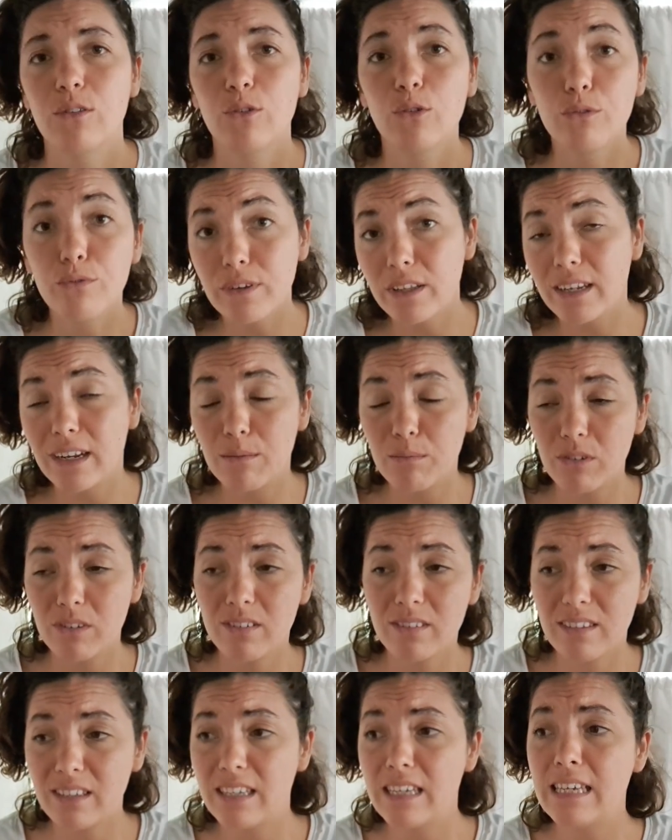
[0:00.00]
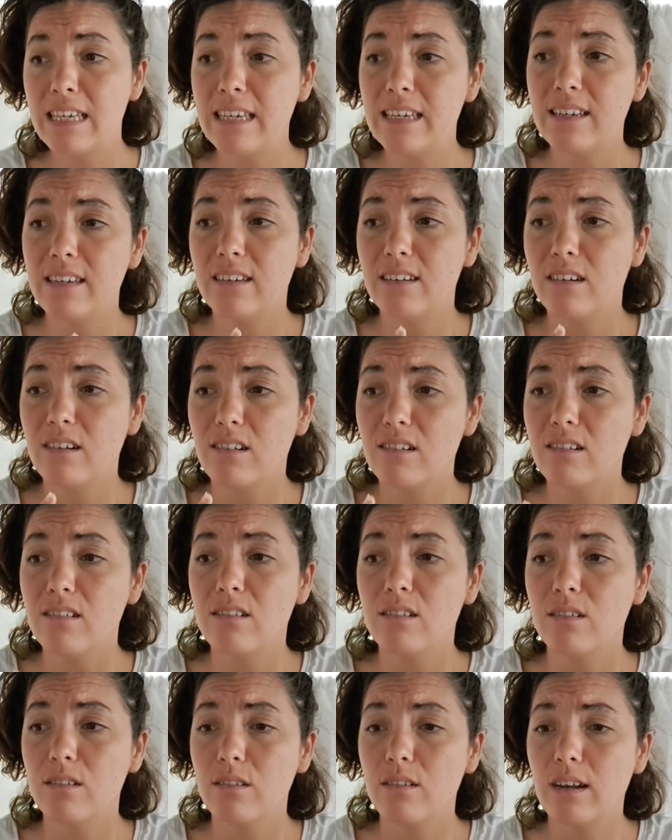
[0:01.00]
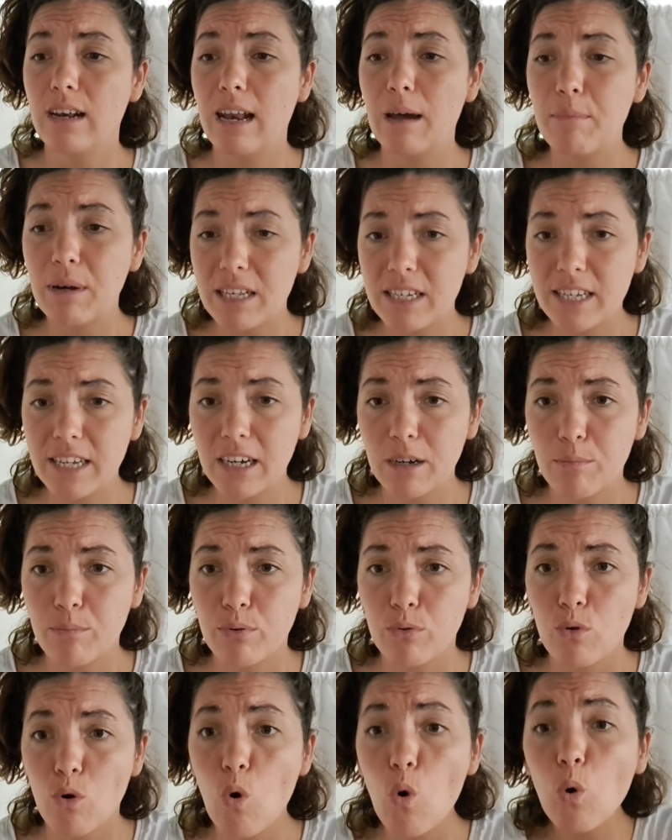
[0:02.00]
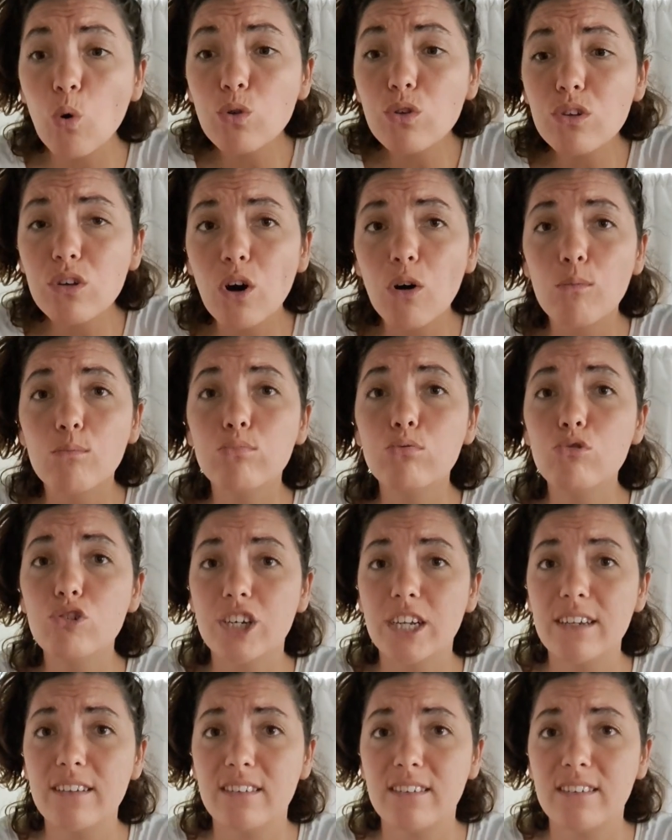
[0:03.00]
Donc finalement, si la matière peut autant bouger,